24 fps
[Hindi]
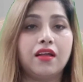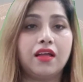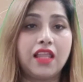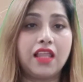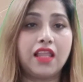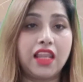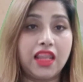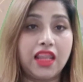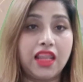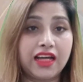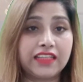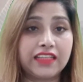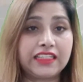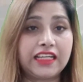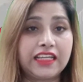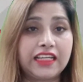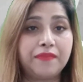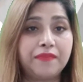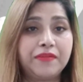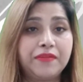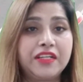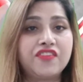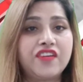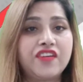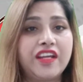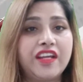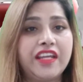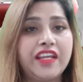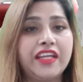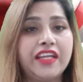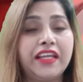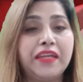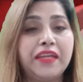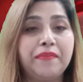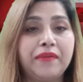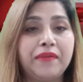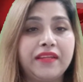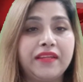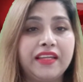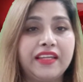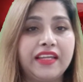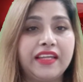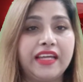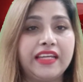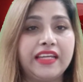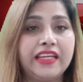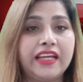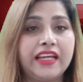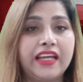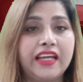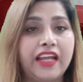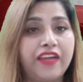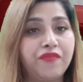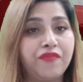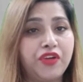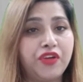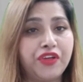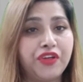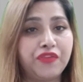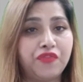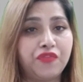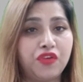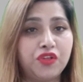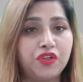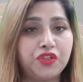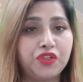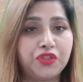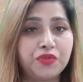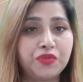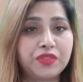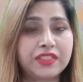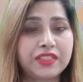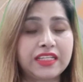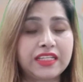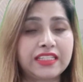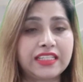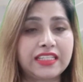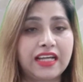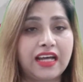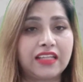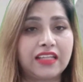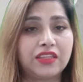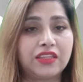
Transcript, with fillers: लगातार अपडेट रहने के लिए बने रहिए अराइव 24 न्यूज के साथ